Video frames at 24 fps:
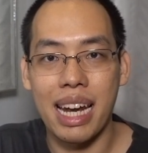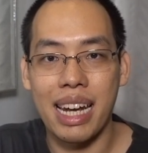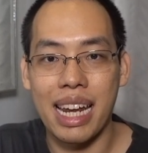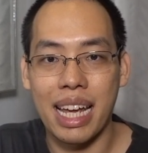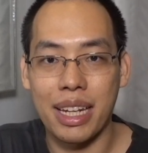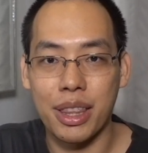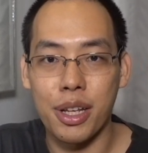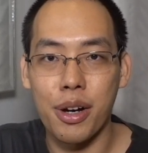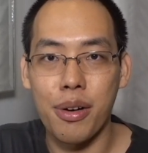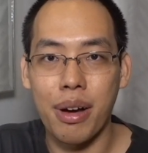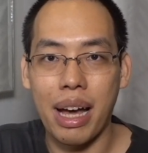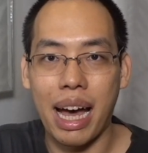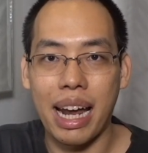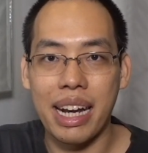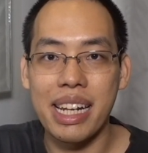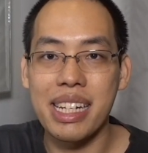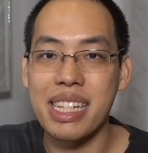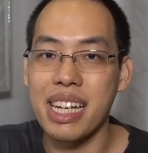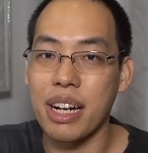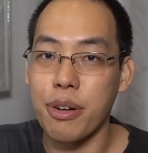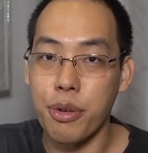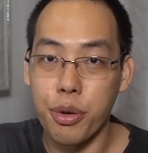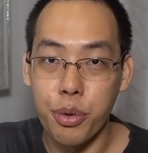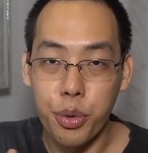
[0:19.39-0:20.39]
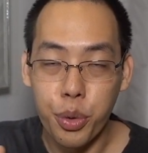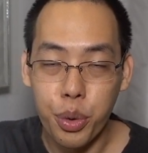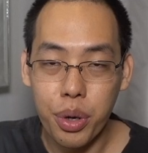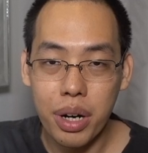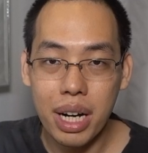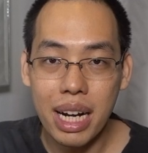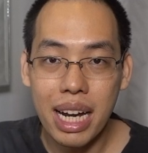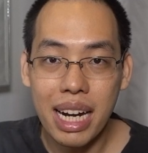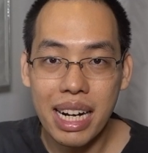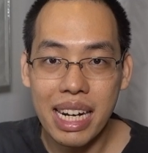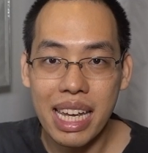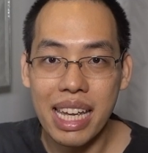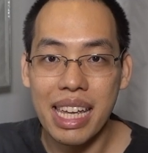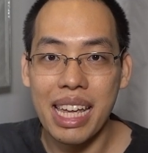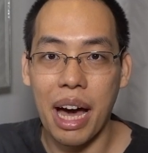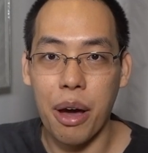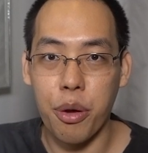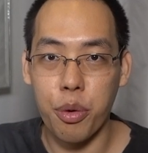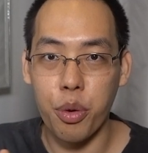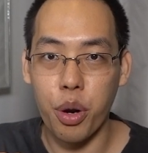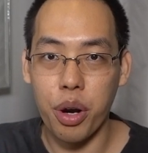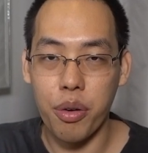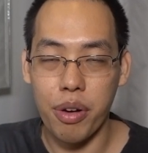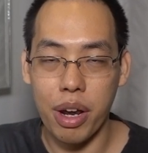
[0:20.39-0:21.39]
และต้องการที่จะรู้เรื่องนี้อย่า
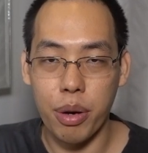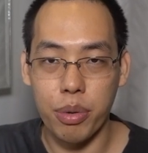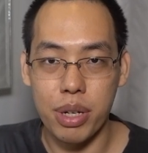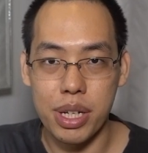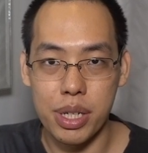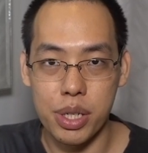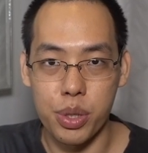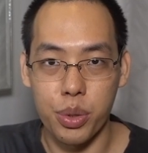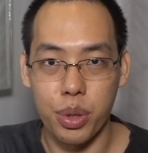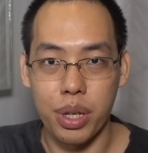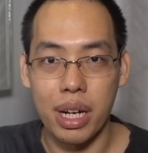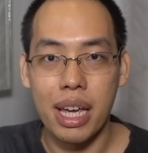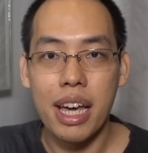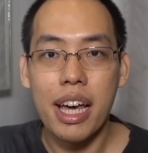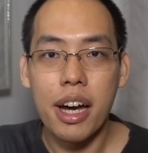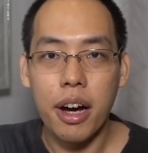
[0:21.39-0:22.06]
งรวดเร็วที่สุด